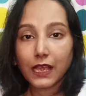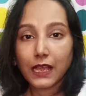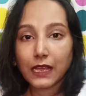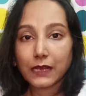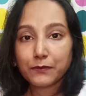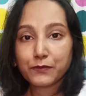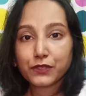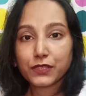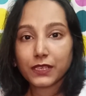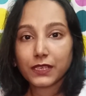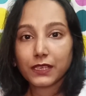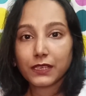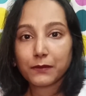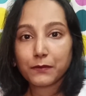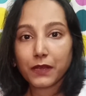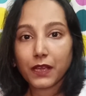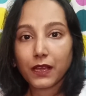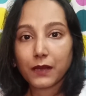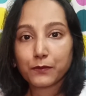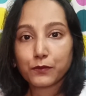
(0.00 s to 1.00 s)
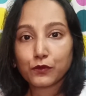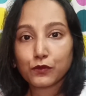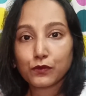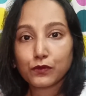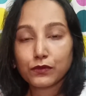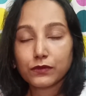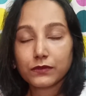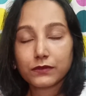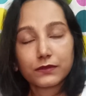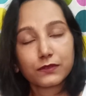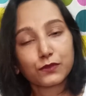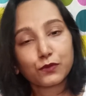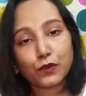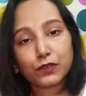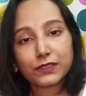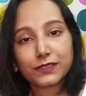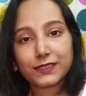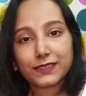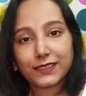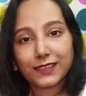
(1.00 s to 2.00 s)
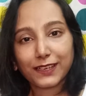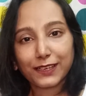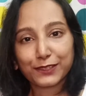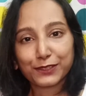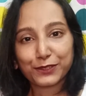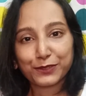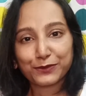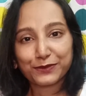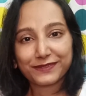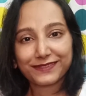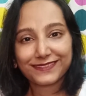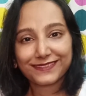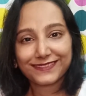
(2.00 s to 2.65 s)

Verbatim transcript: अब चलिए मैं आपको स्वाचेस दिखाती हूँ